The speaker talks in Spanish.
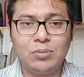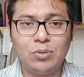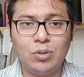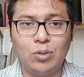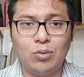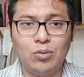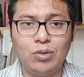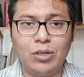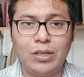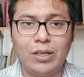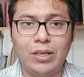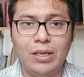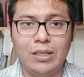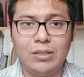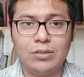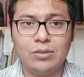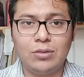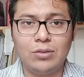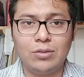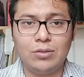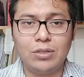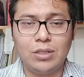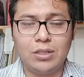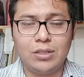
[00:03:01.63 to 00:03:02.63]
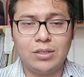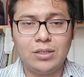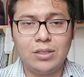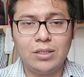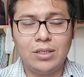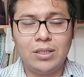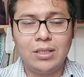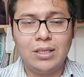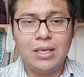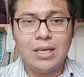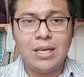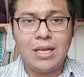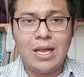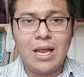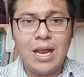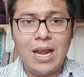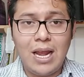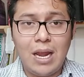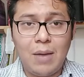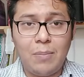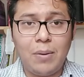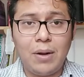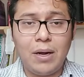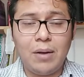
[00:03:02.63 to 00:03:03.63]
absoluta de las cosas.
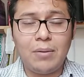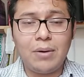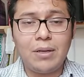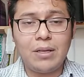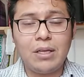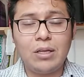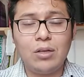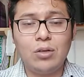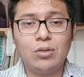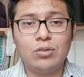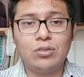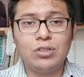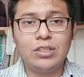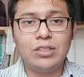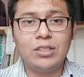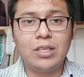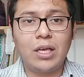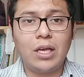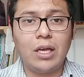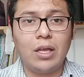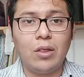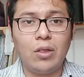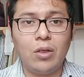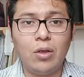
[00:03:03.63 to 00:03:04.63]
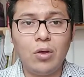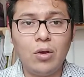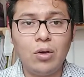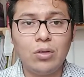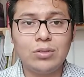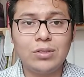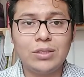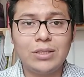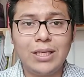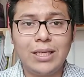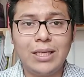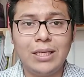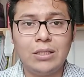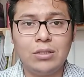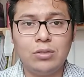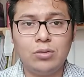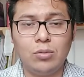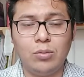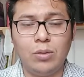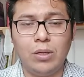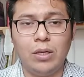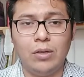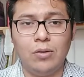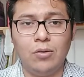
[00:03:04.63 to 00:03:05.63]
La palabra de Dios dice que Dios es
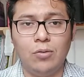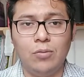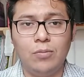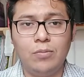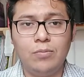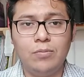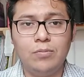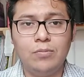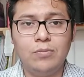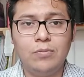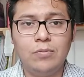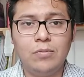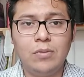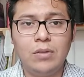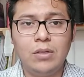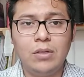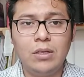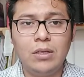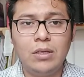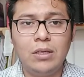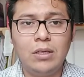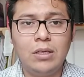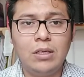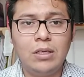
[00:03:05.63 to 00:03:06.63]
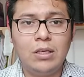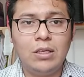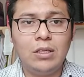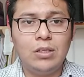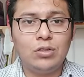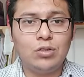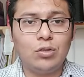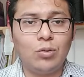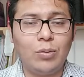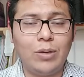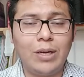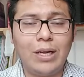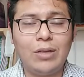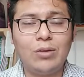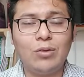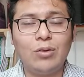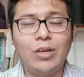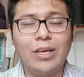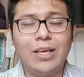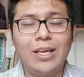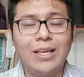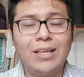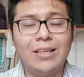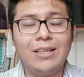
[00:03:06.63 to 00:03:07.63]
soberano. Soberano
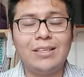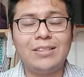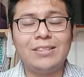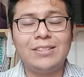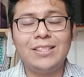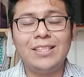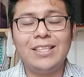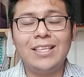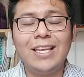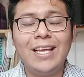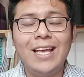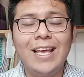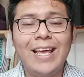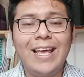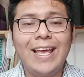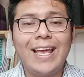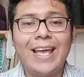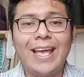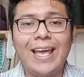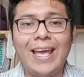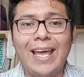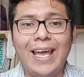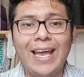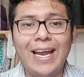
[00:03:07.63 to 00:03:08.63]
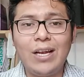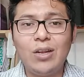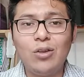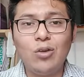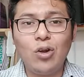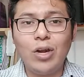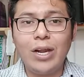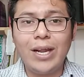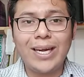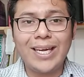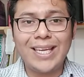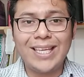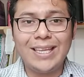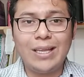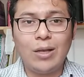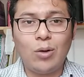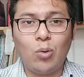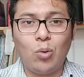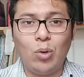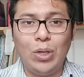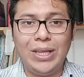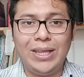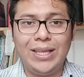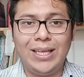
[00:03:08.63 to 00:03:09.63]
quiere decir que Él no le rinde
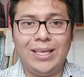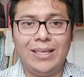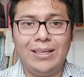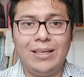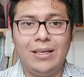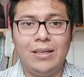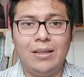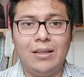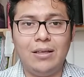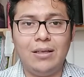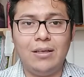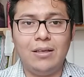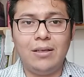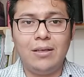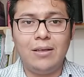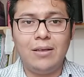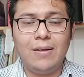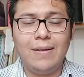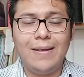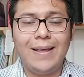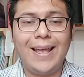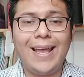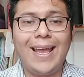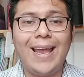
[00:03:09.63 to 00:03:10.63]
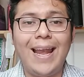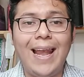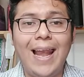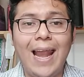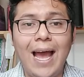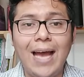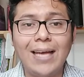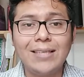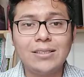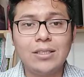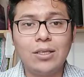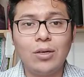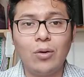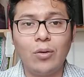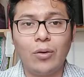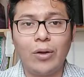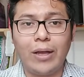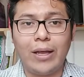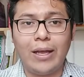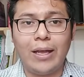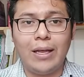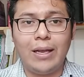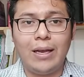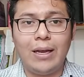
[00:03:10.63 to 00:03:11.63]
cuenta a nadie, que Él hace lo
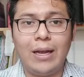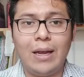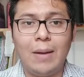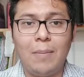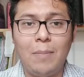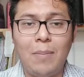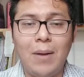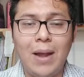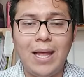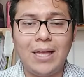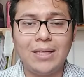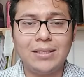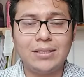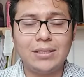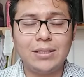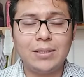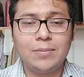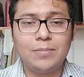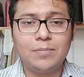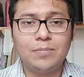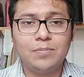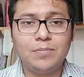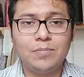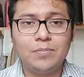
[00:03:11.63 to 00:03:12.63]
que le place,